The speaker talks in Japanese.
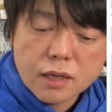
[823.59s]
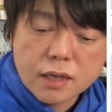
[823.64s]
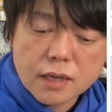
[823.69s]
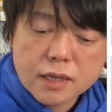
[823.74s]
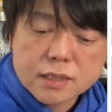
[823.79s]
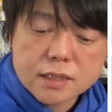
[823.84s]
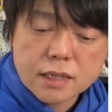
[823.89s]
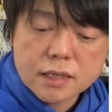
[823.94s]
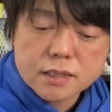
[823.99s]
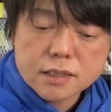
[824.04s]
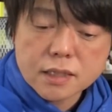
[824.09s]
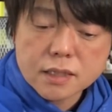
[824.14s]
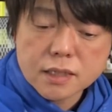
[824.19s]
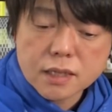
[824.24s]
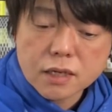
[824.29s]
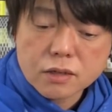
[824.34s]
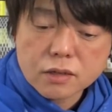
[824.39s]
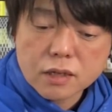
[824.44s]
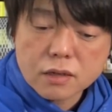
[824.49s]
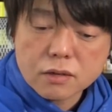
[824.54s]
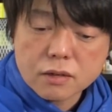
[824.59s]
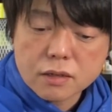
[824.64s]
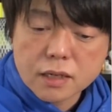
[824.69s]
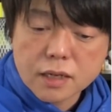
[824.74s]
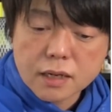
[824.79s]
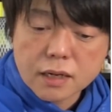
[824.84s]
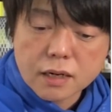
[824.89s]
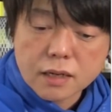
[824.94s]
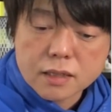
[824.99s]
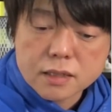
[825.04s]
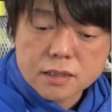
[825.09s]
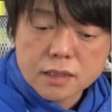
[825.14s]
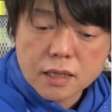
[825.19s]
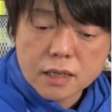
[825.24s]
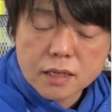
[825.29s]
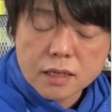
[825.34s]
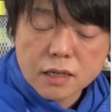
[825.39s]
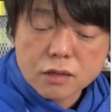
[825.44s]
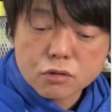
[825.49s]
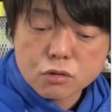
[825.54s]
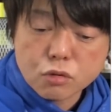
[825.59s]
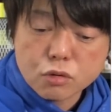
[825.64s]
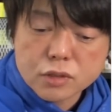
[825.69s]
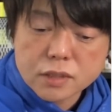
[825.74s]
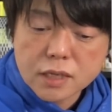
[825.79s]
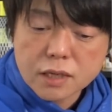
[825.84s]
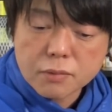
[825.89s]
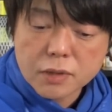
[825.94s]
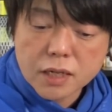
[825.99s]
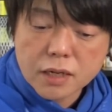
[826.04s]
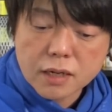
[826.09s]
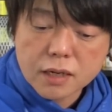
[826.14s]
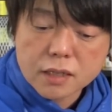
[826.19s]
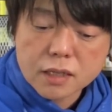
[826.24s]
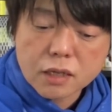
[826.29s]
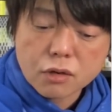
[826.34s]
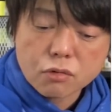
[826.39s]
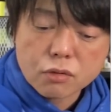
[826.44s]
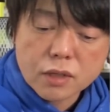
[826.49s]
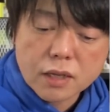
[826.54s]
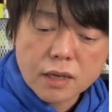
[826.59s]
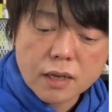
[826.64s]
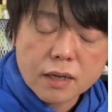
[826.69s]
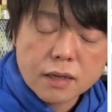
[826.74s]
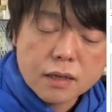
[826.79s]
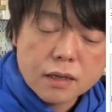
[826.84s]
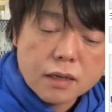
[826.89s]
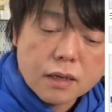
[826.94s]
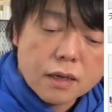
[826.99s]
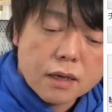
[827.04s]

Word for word: 3200円ぐらいからですね、約5000円まで上がったので、